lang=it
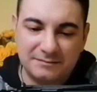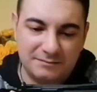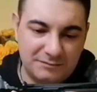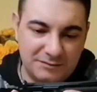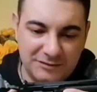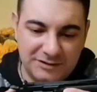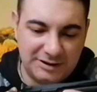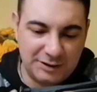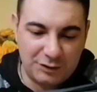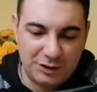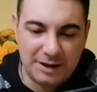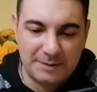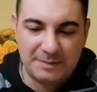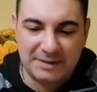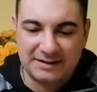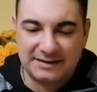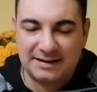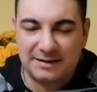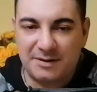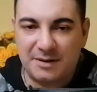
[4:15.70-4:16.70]
in teoria
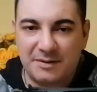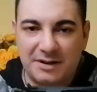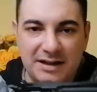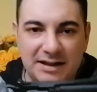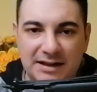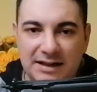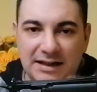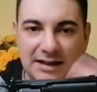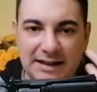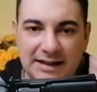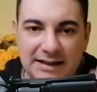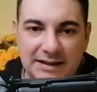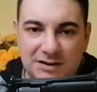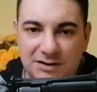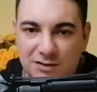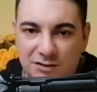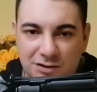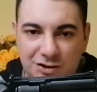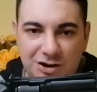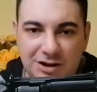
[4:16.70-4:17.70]
basta premere il
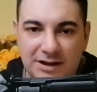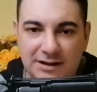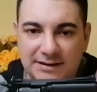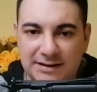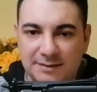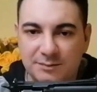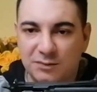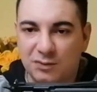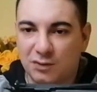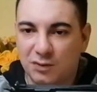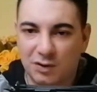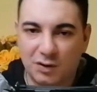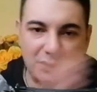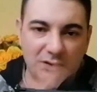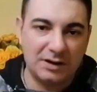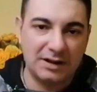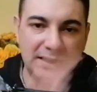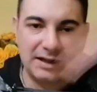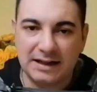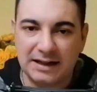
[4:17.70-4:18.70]
grilletto, gira il
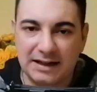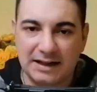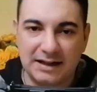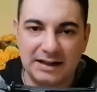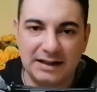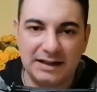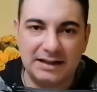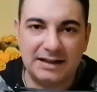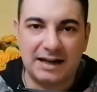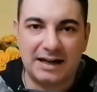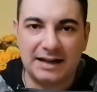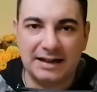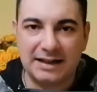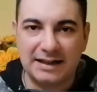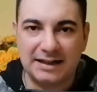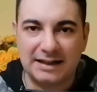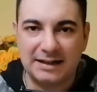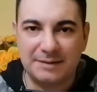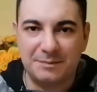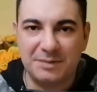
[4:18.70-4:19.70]
tamburo e eh, il
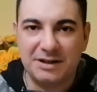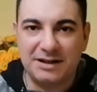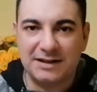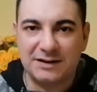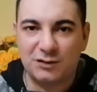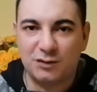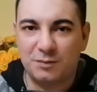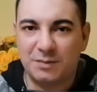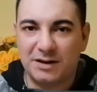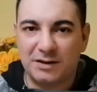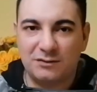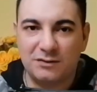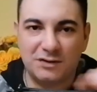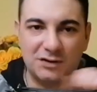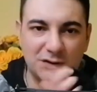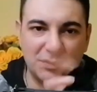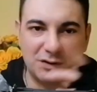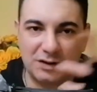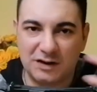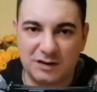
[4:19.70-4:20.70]
cane picchia sul
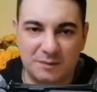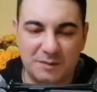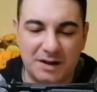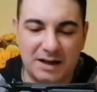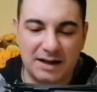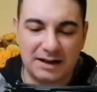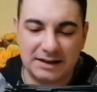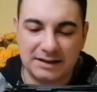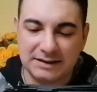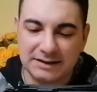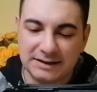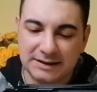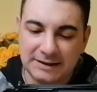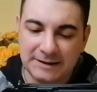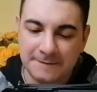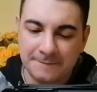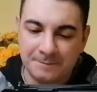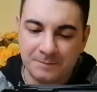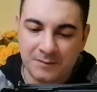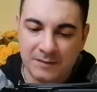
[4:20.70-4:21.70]
percussore e spara
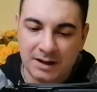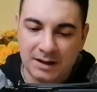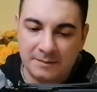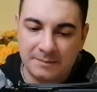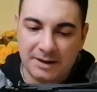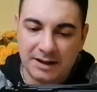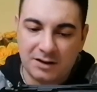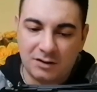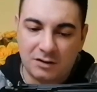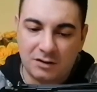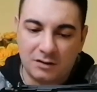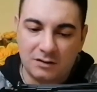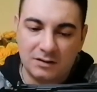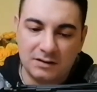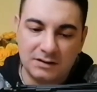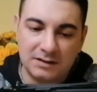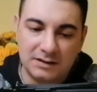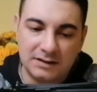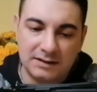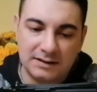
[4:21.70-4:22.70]

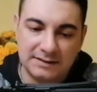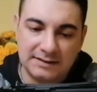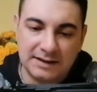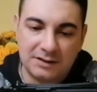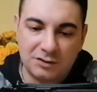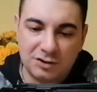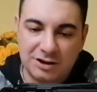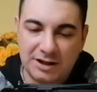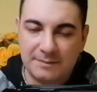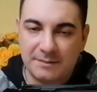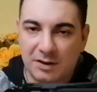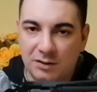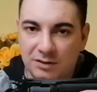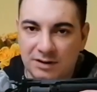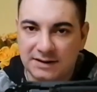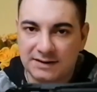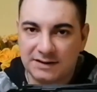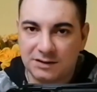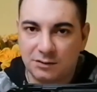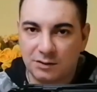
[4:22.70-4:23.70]
però eh, se non c'è
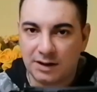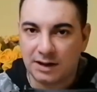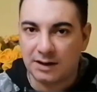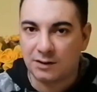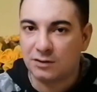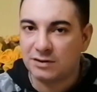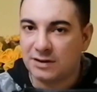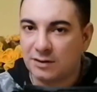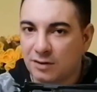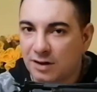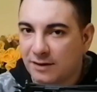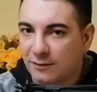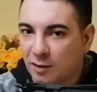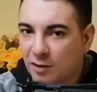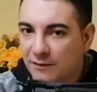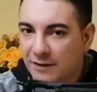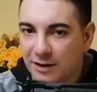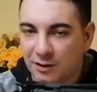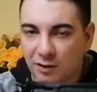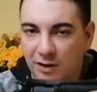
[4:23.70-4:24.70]
manutenzione o se un
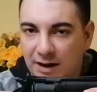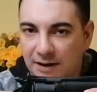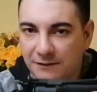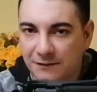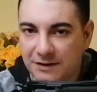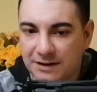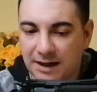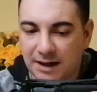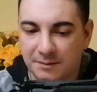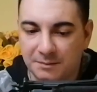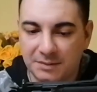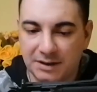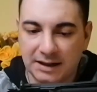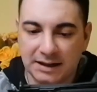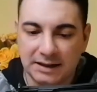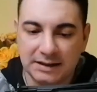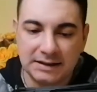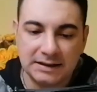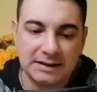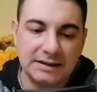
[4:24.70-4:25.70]
revolver non è
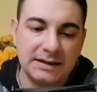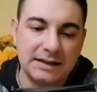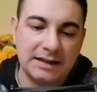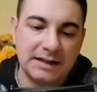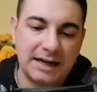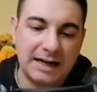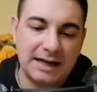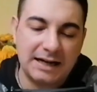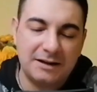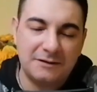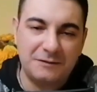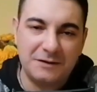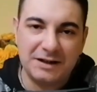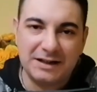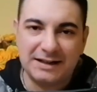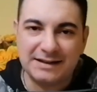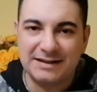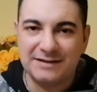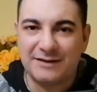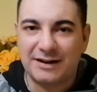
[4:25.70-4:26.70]
affidabile alla
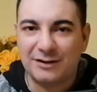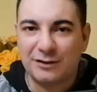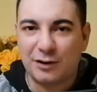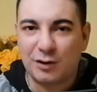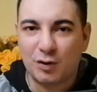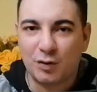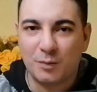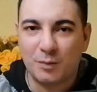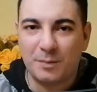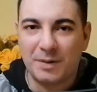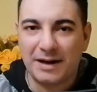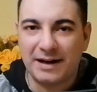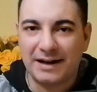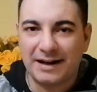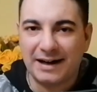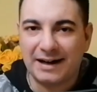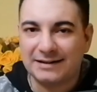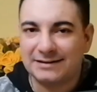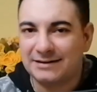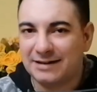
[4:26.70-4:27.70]
fine si vanno a rompere
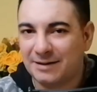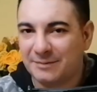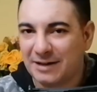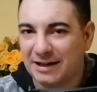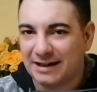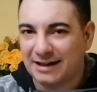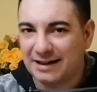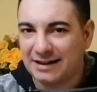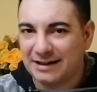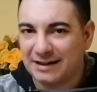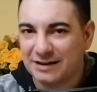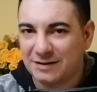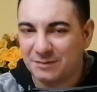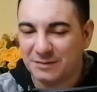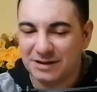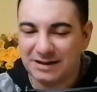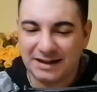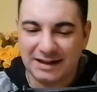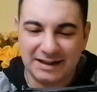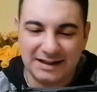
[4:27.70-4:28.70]
altri
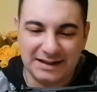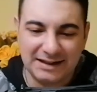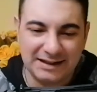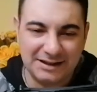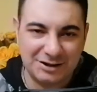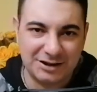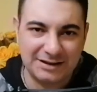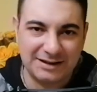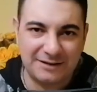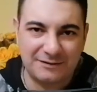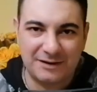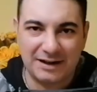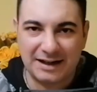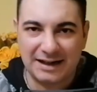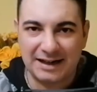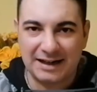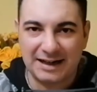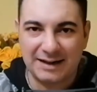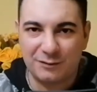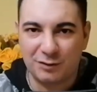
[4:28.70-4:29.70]
meccanismi e lì c'è da
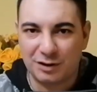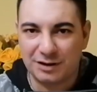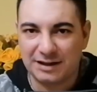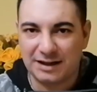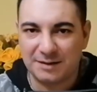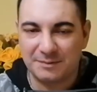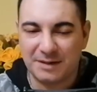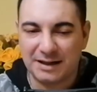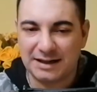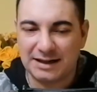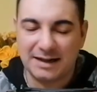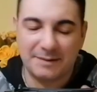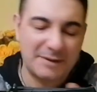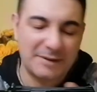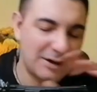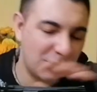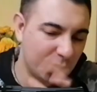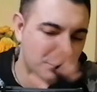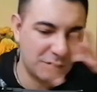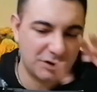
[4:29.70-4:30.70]
fare lavori di armeria ma
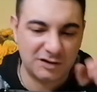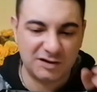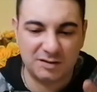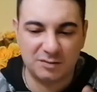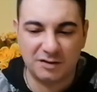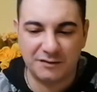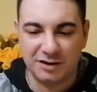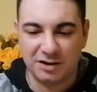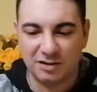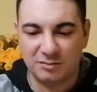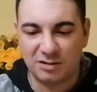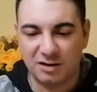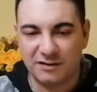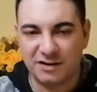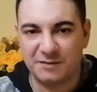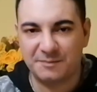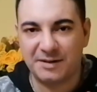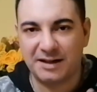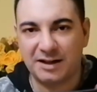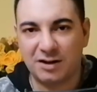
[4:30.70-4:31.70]
in un prossimo video poi vi
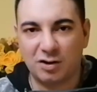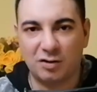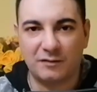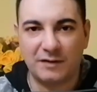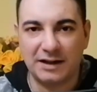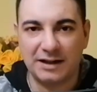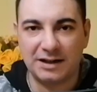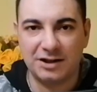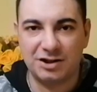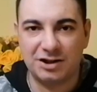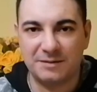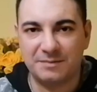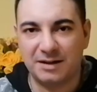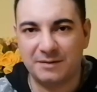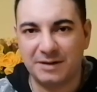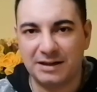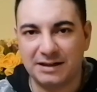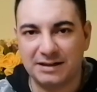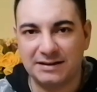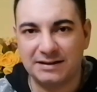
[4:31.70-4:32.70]
spiegherò vari
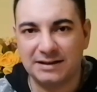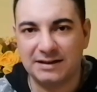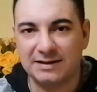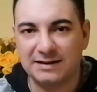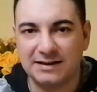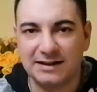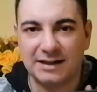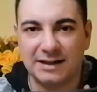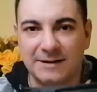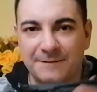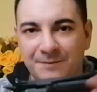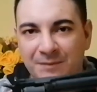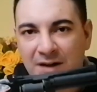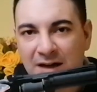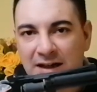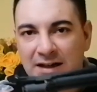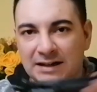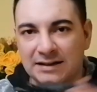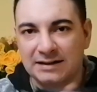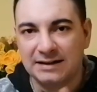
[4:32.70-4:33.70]
inceppamenti sia
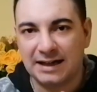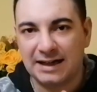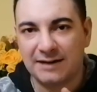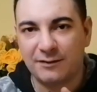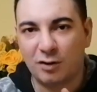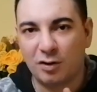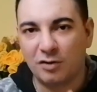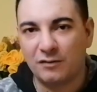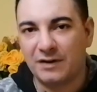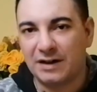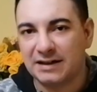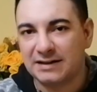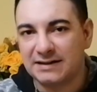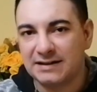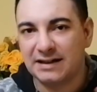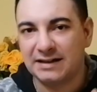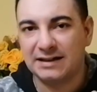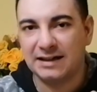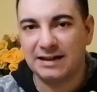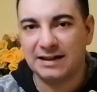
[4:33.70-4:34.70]
dei revolver
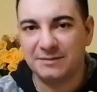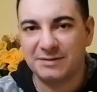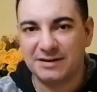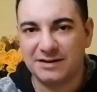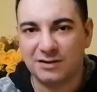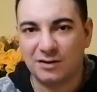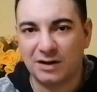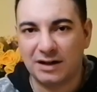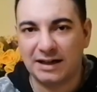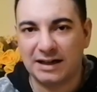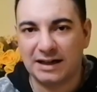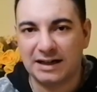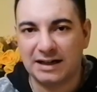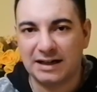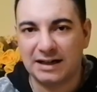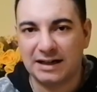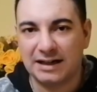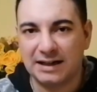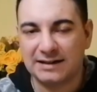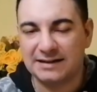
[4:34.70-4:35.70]
sia delle
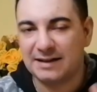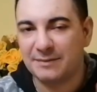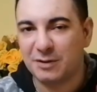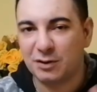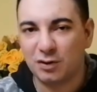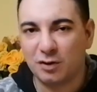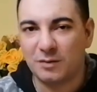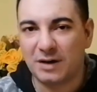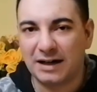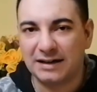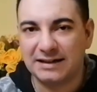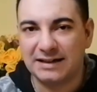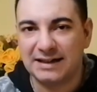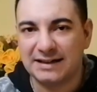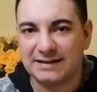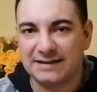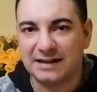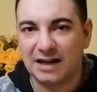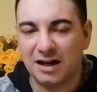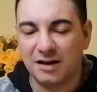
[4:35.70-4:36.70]
pistole semiautomatiche a
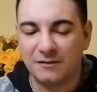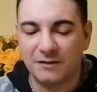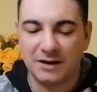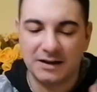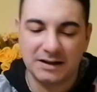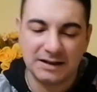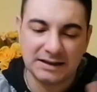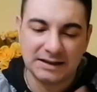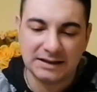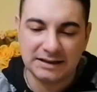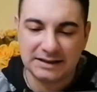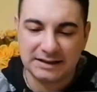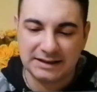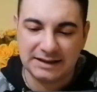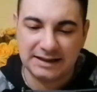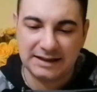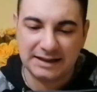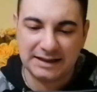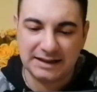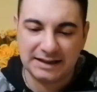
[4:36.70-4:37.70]
salve
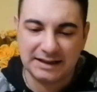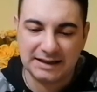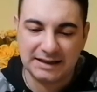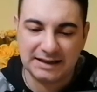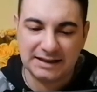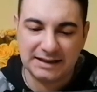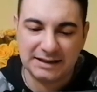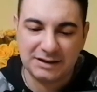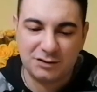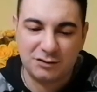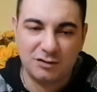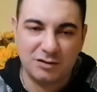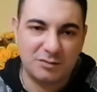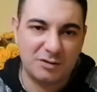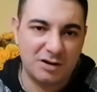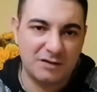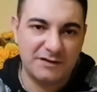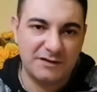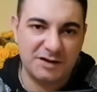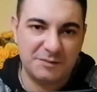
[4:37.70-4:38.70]
eh, in cui
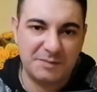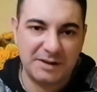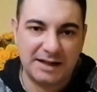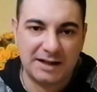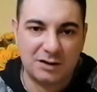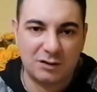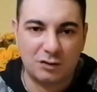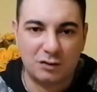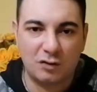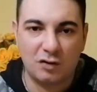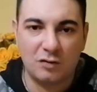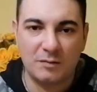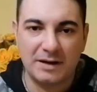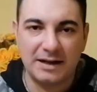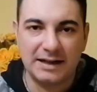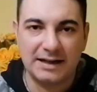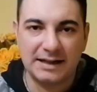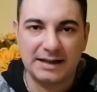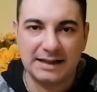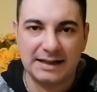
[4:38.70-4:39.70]
poi vi spiegherò
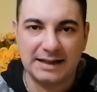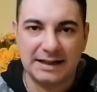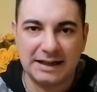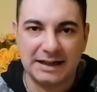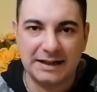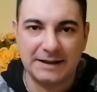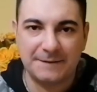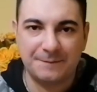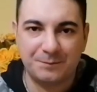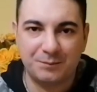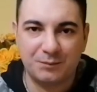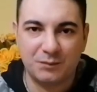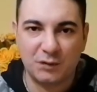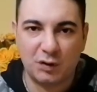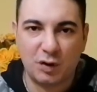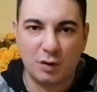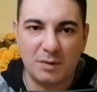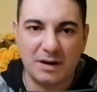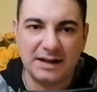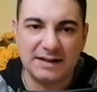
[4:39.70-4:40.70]
come,
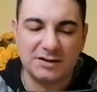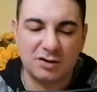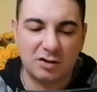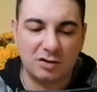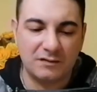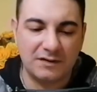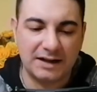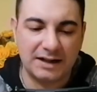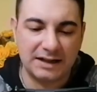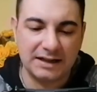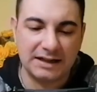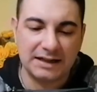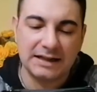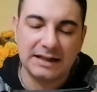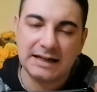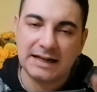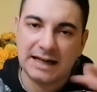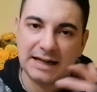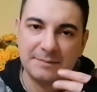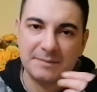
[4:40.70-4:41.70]
come
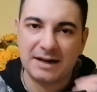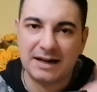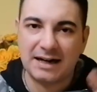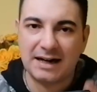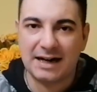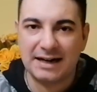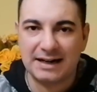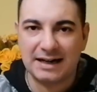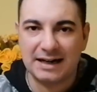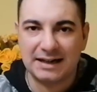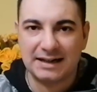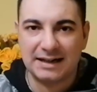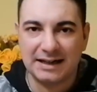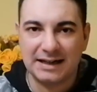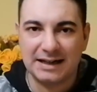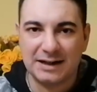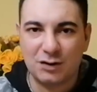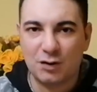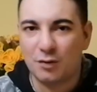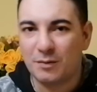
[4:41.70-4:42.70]
risolverli e magari
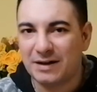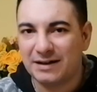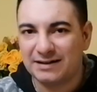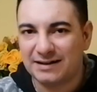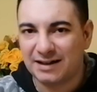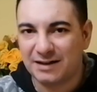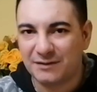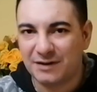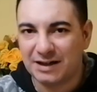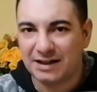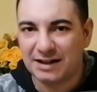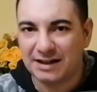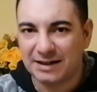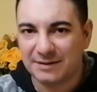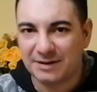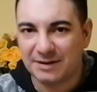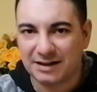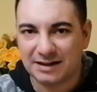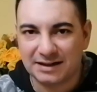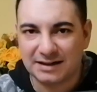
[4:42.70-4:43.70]
anche come intervenire
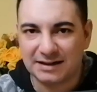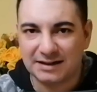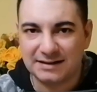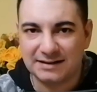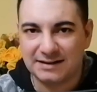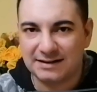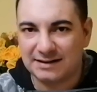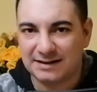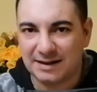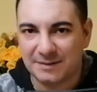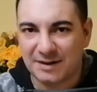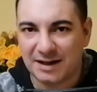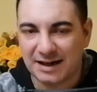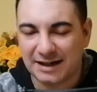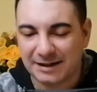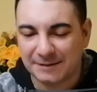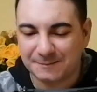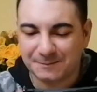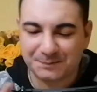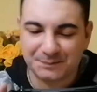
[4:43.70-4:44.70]
per
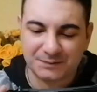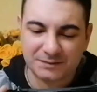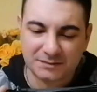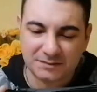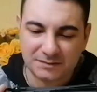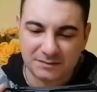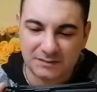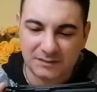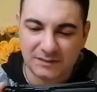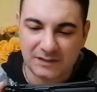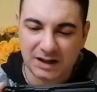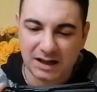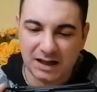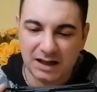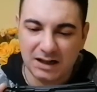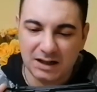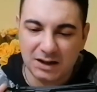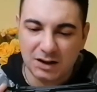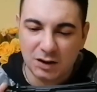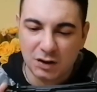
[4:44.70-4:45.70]
sistemare
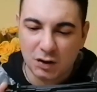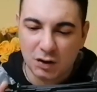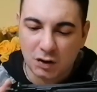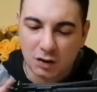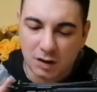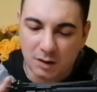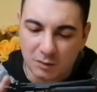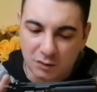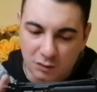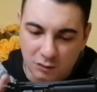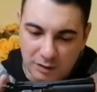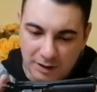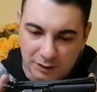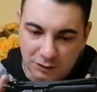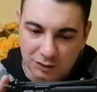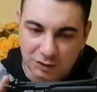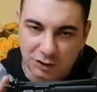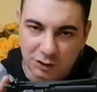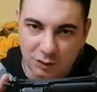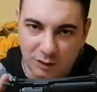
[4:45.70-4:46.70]
comunque
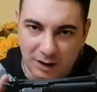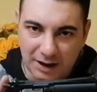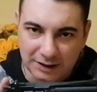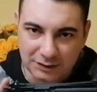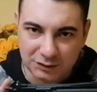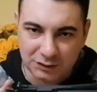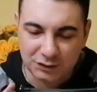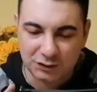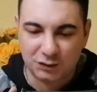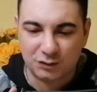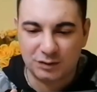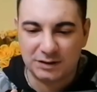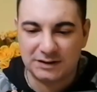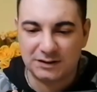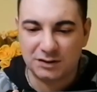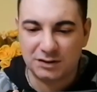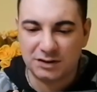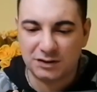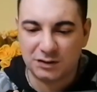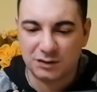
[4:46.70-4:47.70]
continuando su
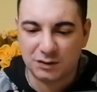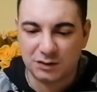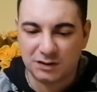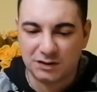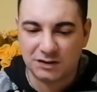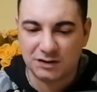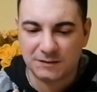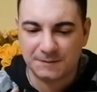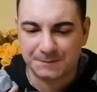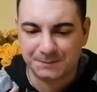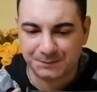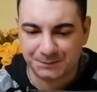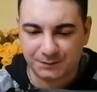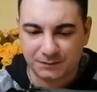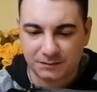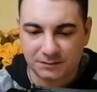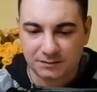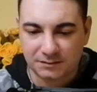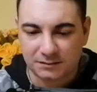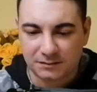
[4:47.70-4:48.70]
questo discorso
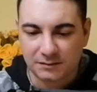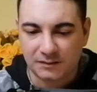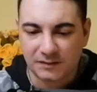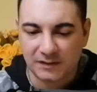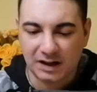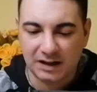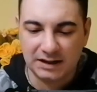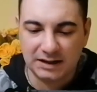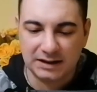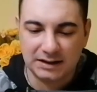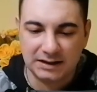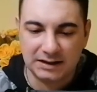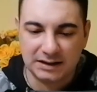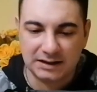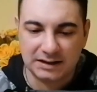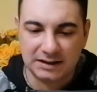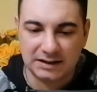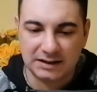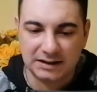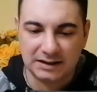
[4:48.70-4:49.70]

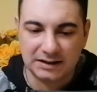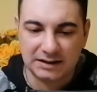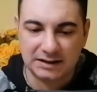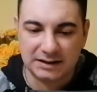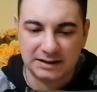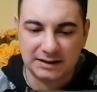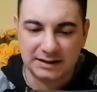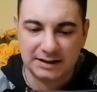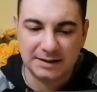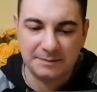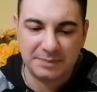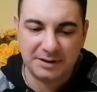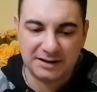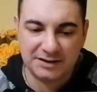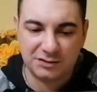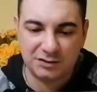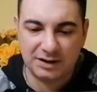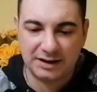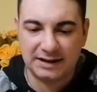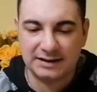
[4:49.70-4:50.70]
eh, le
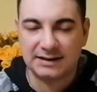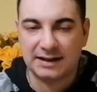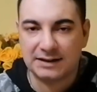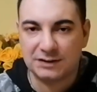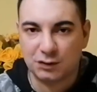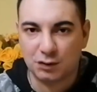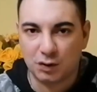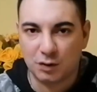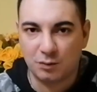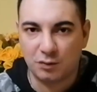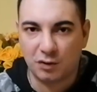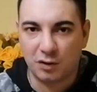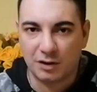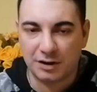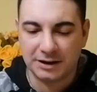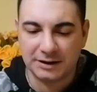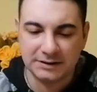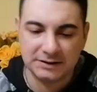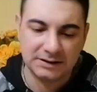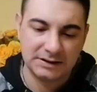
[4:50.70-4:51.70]
impressioni che dà sono
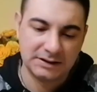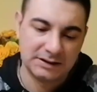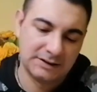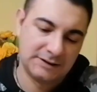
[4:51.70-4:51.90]
buone